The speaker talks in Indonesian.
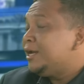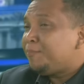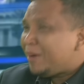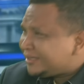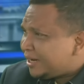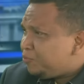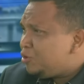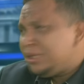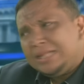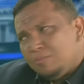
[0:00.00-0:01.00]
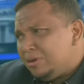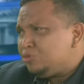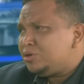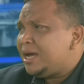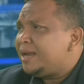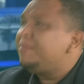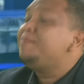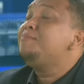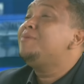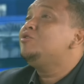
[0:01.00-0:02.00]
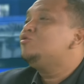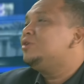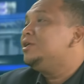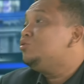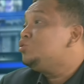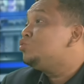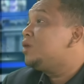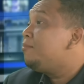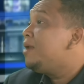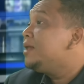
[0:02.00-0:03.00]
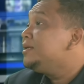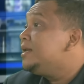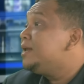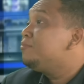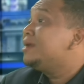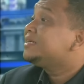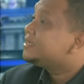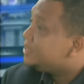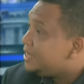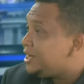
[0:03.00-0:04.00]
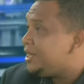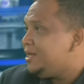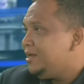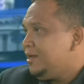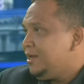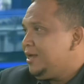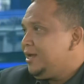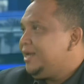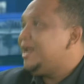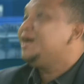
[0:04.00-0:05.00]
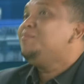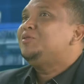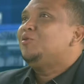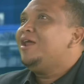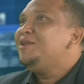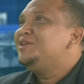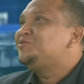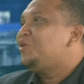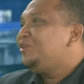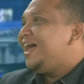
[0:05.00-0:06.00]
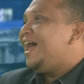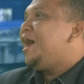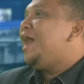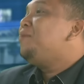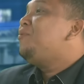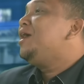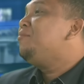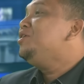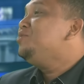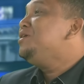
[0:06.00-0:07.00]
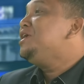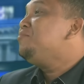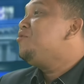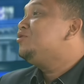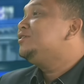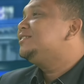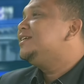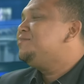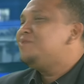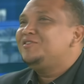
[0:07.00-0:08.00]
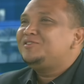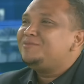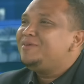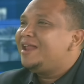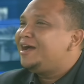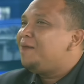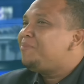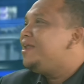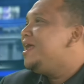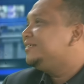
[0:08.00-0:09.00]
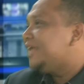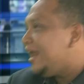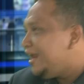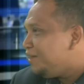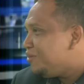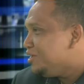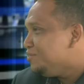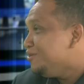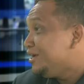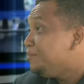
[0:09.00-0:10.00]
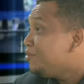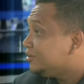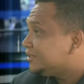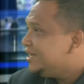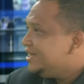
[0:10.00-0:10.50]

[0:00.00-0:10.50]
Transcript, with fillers: Nah, pasar pun tidak boleh usukan. Memang Bang Yusril itu suka belanja dan masak sendiri. Oh, okay. Nah, kebetulan di shot ada pakai baju Mickey Mouse. Hmm. Jadi Bang Yusril bilang, apa ada yang salah dengan baju Mickey Mouse?